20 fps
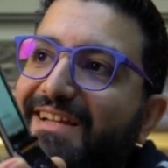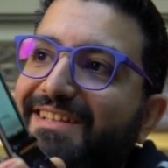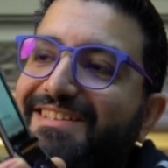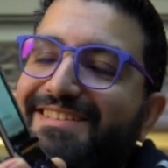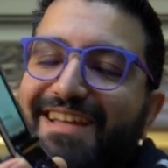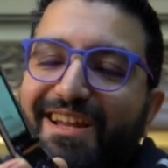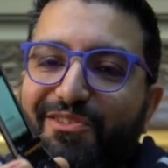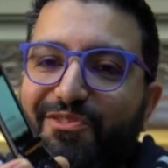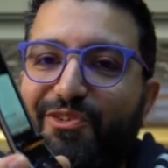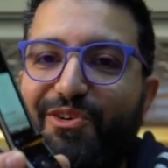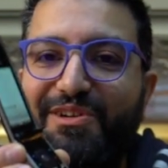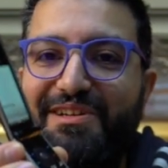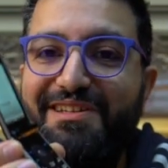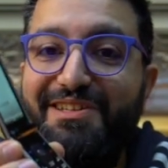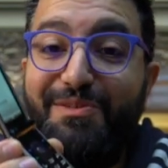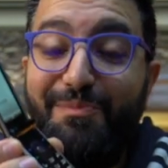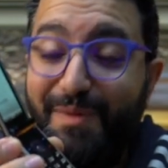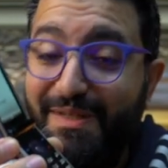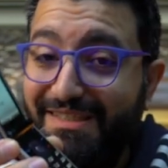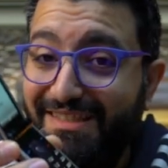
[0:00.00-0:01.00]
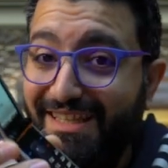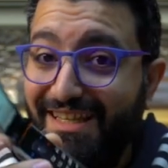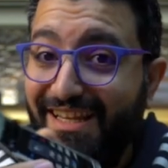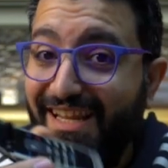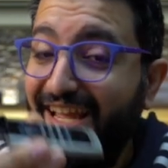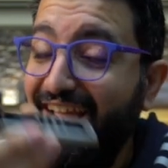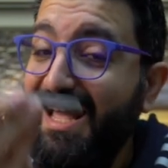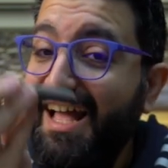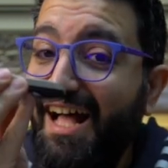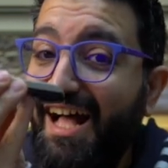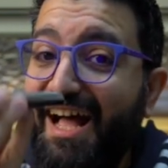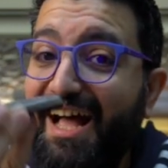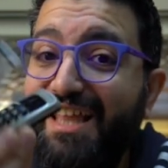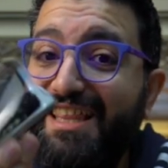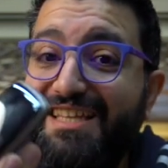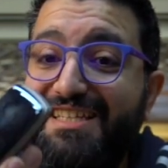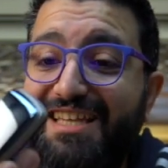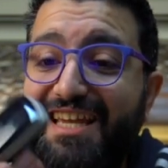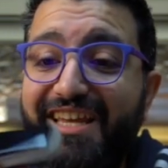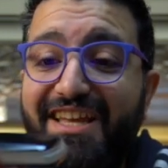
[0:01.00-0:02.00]
التليفون يتبطل
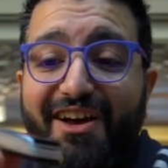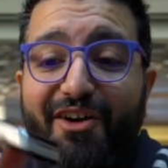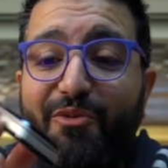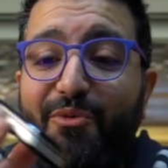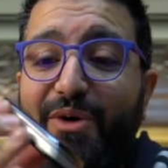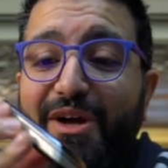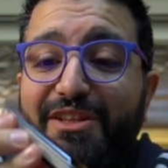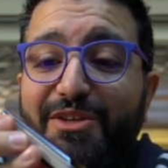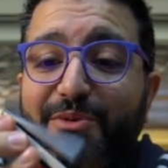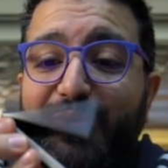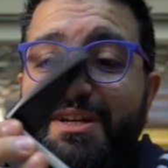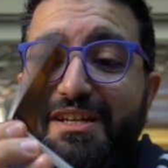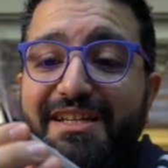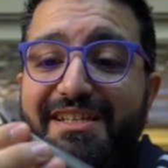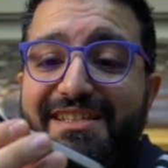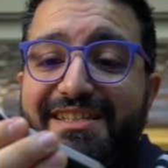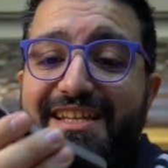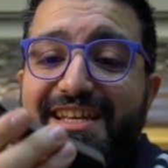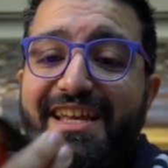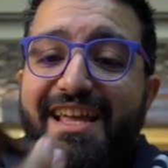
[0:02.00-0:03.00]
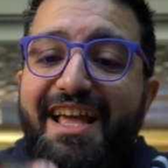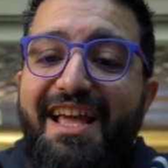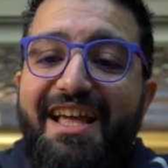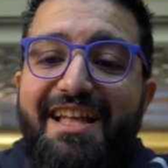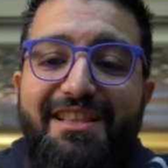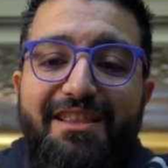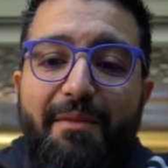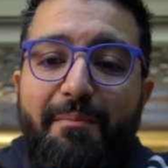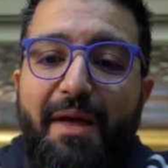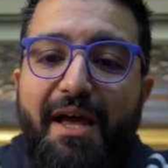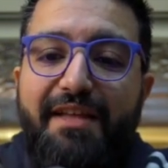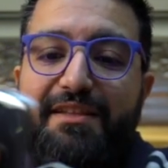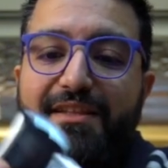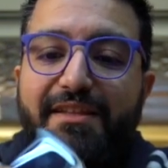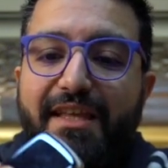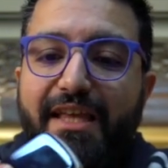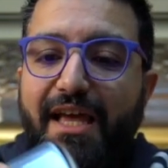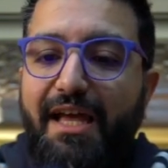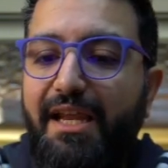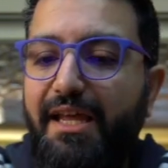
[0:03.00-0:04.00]
هذا شيء كان وايد يونسني لما احد
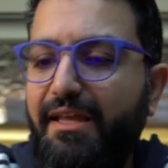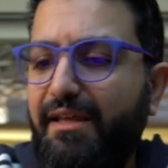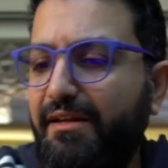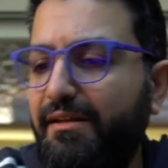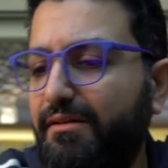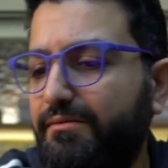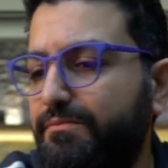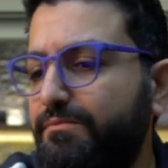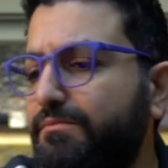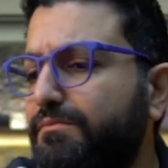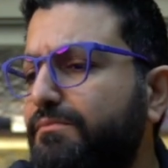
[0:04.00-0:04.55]
يدق علي يعني